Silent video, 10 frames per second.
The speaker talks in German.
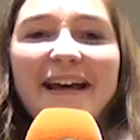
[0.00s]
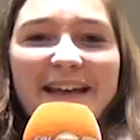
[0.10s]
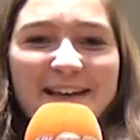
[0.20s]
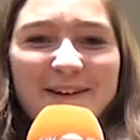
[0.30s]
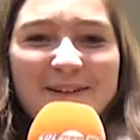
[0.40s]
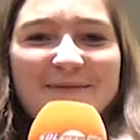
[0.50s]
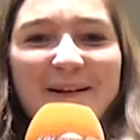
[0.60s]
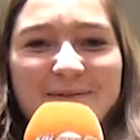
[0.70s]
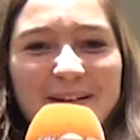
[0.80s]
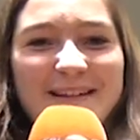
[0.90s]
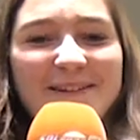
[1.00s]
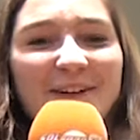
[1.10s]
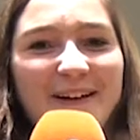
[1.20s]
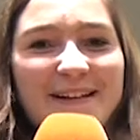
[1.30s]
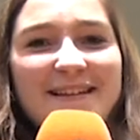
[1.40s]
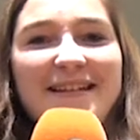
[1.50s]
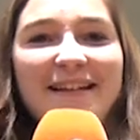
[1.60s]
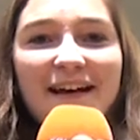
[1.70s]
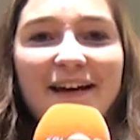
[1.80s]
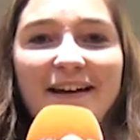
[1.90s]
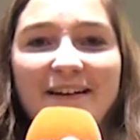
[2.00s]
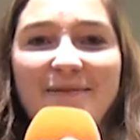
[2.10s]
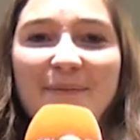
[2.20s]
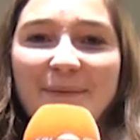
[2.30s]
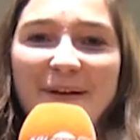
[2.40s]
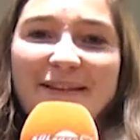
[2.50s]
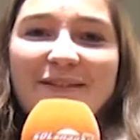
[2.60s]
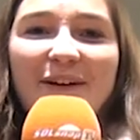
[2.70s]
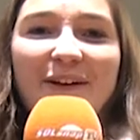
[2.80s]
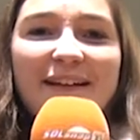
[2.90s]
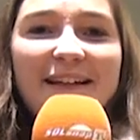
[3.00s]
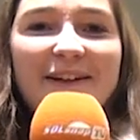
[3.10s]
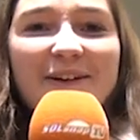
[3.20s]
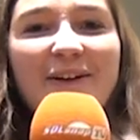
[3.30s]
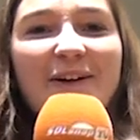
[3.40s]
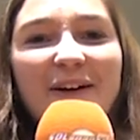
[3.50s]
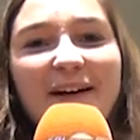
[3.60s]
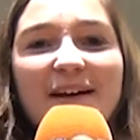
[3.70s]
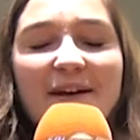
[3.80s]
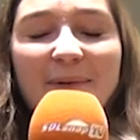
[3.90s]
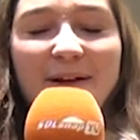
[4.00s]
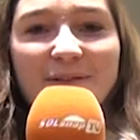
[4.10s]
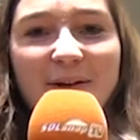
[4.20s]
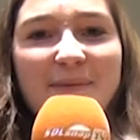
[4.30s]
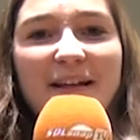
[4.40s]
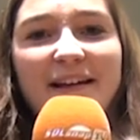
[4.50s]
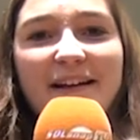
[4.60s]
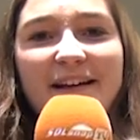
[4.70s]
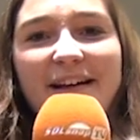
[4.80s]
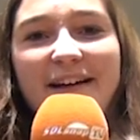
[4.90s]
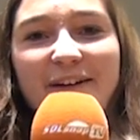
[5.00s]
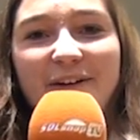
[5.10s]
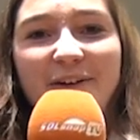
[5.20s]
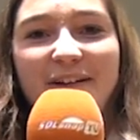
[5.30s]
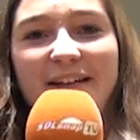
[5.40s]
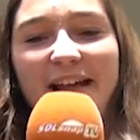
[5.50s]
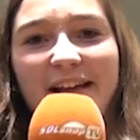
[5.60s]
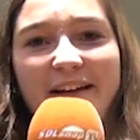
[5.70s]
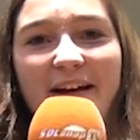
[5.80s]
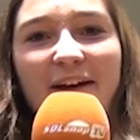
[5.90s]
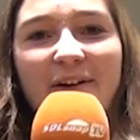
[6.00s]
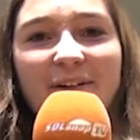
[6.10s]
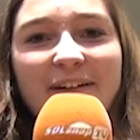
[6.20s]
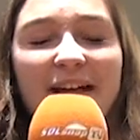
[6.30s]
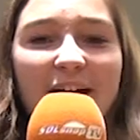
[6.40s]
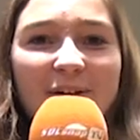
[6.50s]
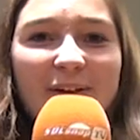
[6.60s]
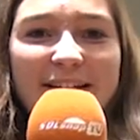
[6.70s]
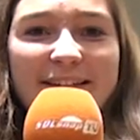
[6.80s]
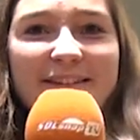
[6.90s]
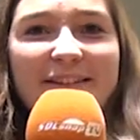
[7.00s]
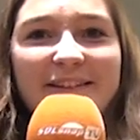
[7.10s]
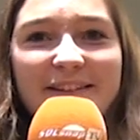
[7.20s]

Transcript: Ich grüße meine beste Freundin Sina, meinen besten Freund Nico, meine Familie und Elena und Caroline.